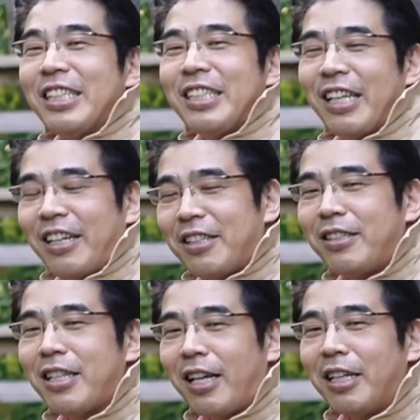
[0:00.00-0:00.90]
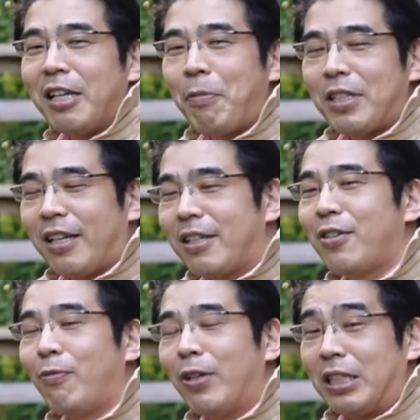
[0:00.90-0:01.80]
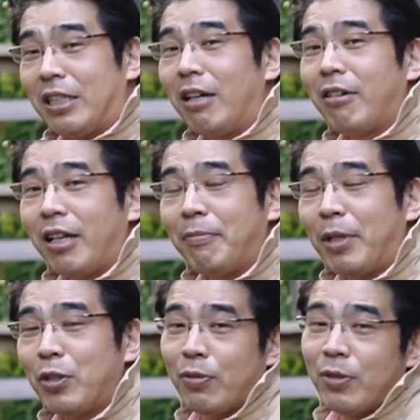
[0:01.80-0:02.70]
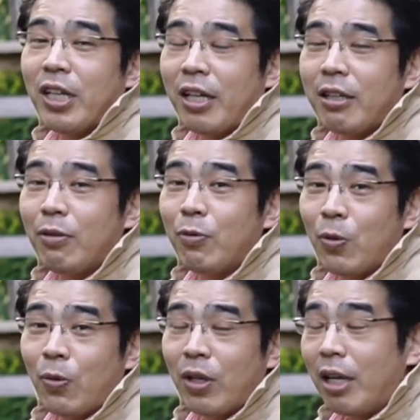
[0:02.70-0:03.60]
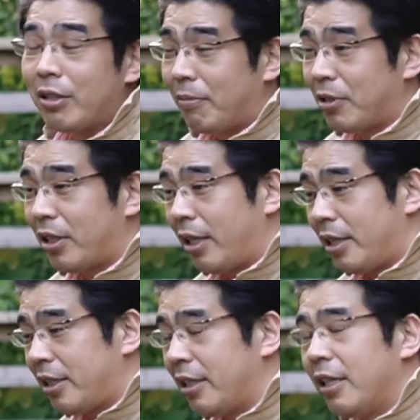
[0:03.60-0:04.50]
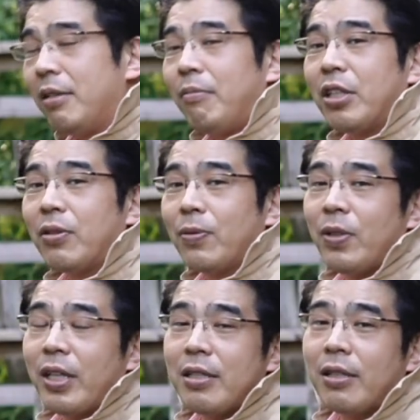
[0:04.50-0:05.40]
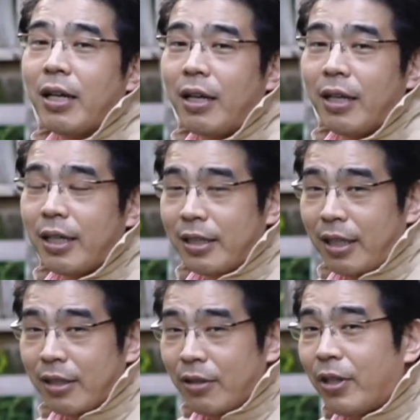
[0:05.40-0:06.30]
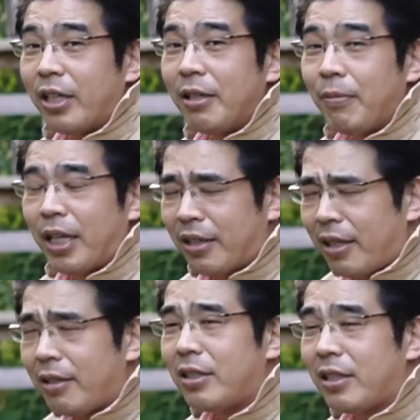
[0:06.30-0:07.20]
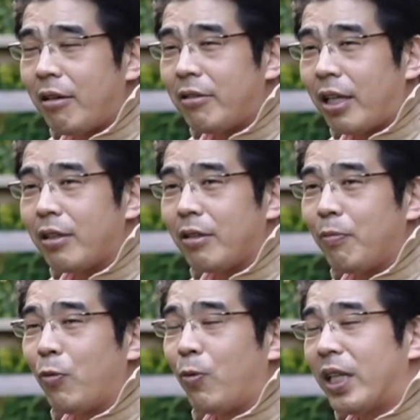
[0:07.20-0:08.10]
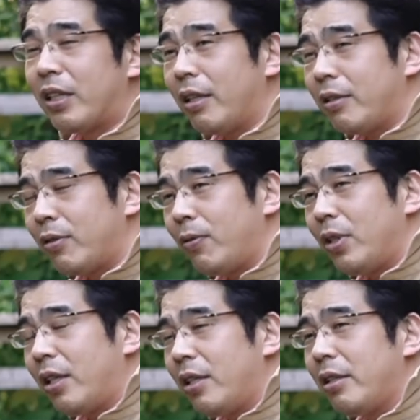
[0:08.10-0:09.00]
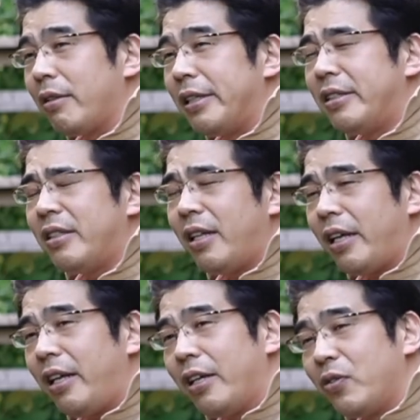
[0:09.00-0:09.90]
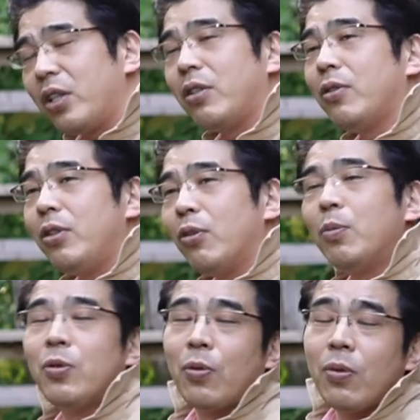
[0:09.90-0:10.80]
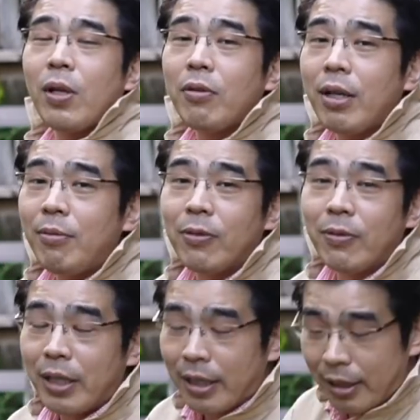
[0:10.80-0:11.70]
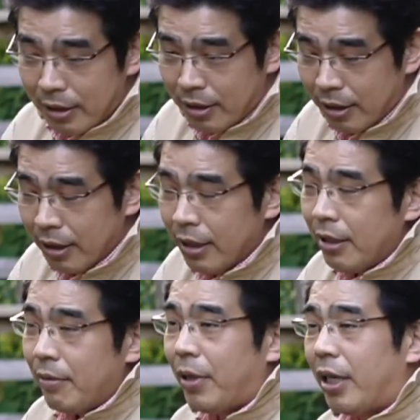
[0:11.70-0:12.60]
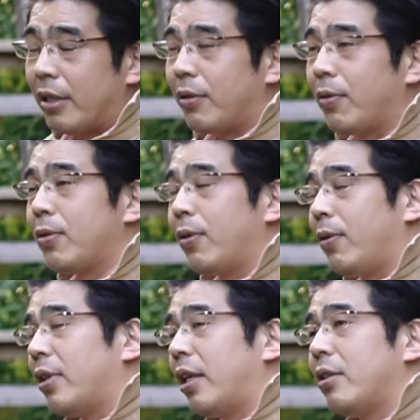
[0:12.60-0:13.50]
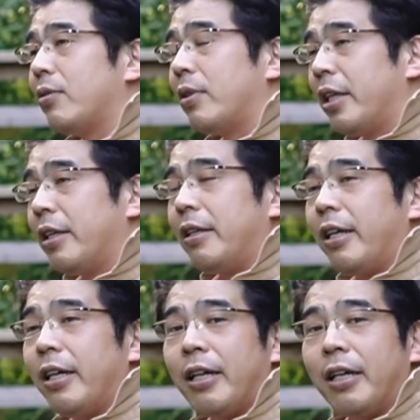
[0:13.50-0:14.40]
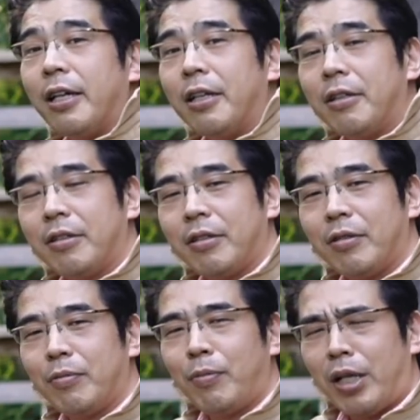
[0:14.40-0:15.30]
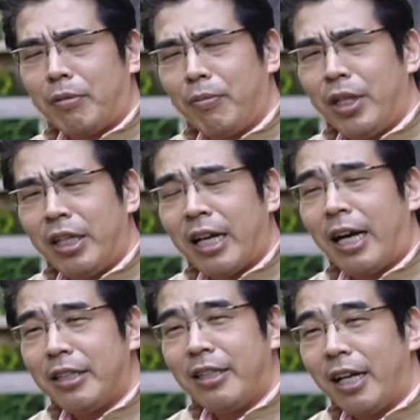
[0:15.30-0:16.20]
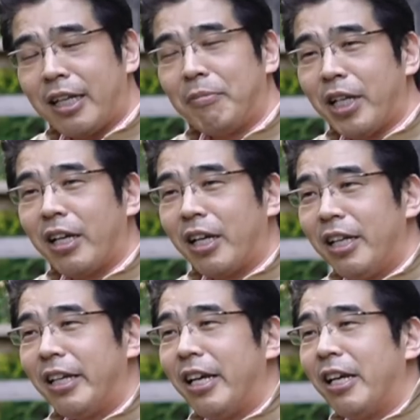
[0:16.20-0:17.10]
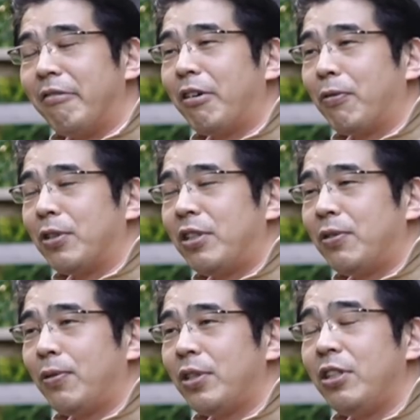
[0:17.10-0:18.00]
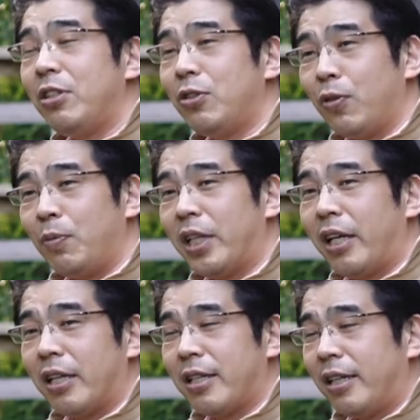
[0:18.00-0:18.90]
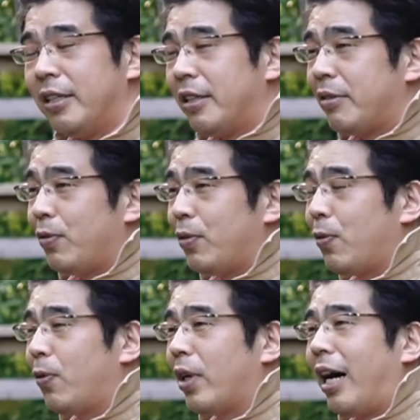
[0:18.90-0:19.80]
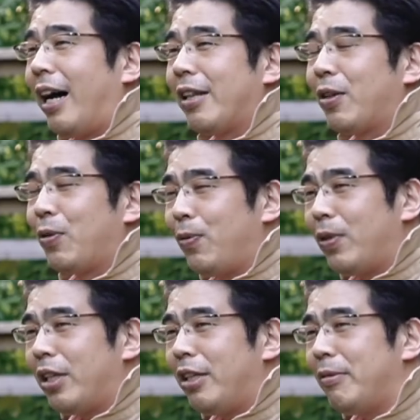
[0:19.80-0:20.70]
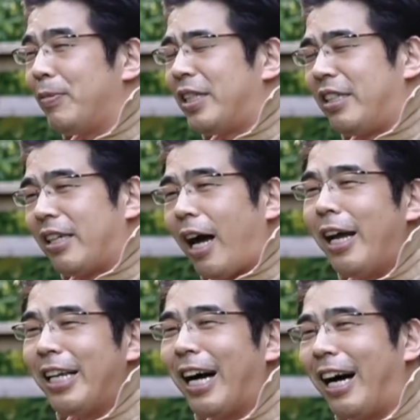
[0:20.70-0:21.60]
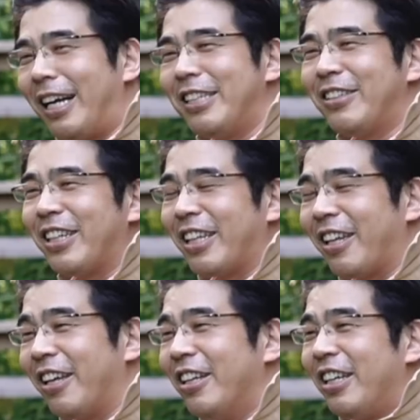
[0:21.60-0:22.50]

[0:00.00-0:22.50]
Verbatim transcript: 生活ってさやっぱり生活そのものが違うから、まあ、ちょっと無理かなって思うところがあるかもしれないし、まあ、仕事に対する考え方っていうのはね全く違うなもう全くそこに関しては一致できないよねっていうふうに思うことなのかもわからんしまあそれこそ何でしょうね、えーまあ、右か左かみたいなね、えー、いわゆるこう思想信条みたいなさそういうところが圧倒的に違いがありすぎて